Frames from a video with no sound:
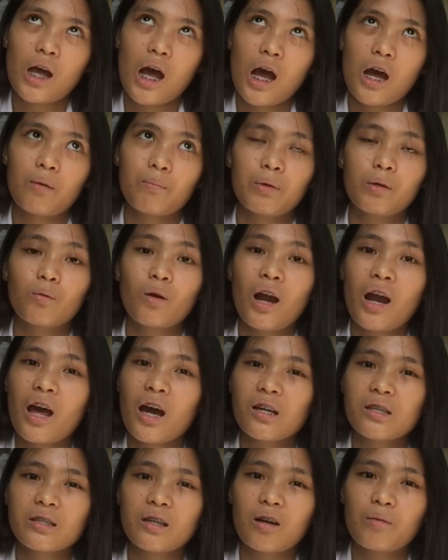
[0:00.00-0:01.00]
so sa amin,
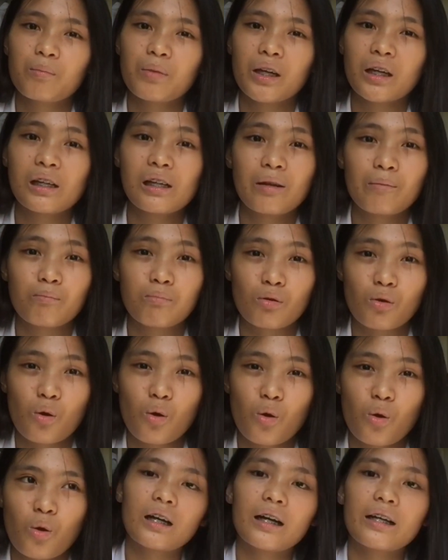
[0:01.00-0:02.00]
wala lang kasi kaming
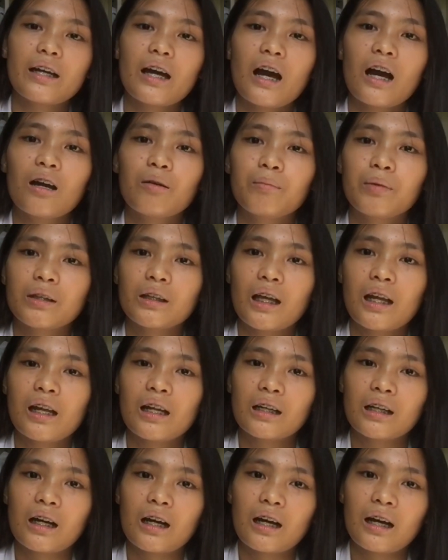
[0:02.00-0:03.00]
libro. Kaya kami
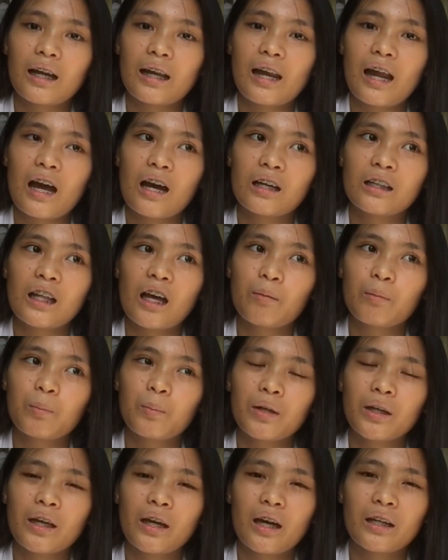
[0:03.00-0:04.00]
talaga, kailangan
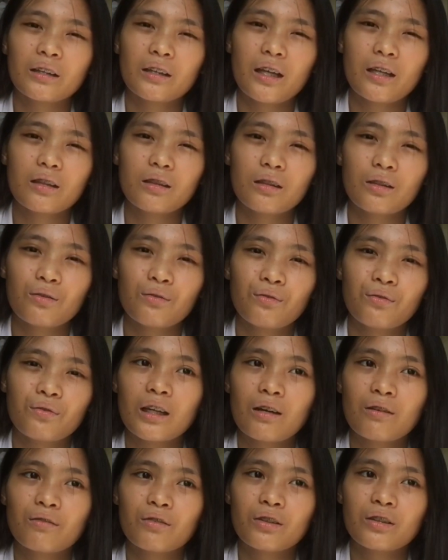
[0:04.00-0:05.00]
namin maging attentive
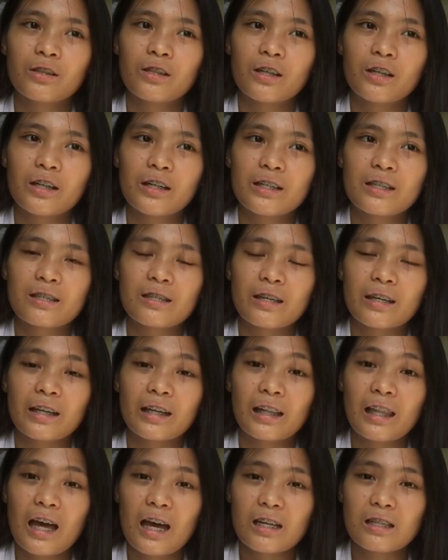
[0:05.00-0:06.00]
whenever there is a
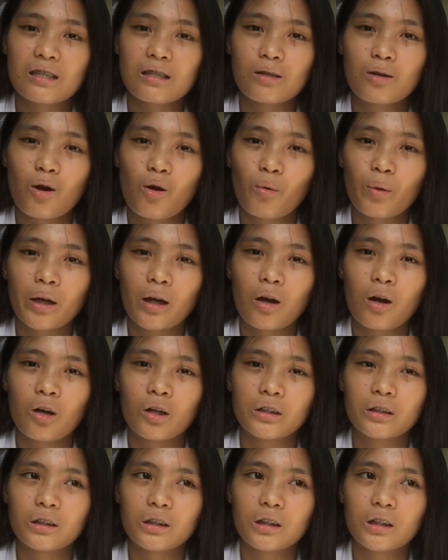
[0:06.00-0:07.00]
class going
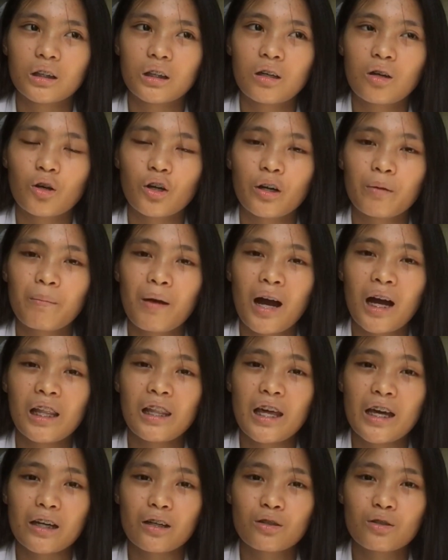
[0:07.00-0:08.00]
on or
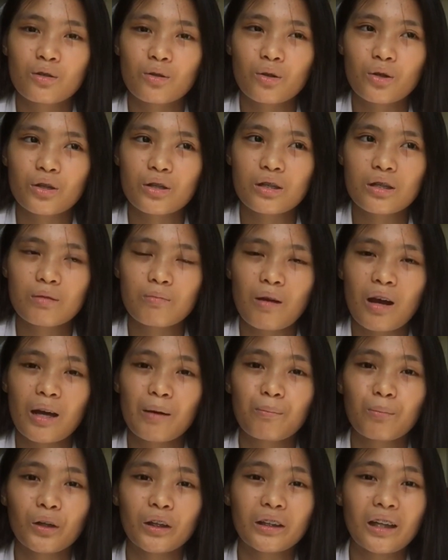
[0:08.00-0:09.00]
mga lectures,
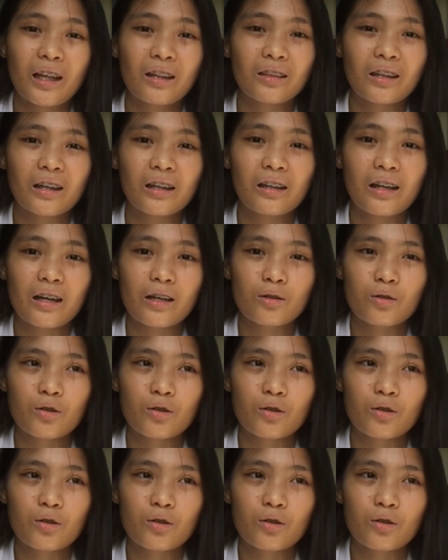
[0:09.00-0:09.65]
mga importanteng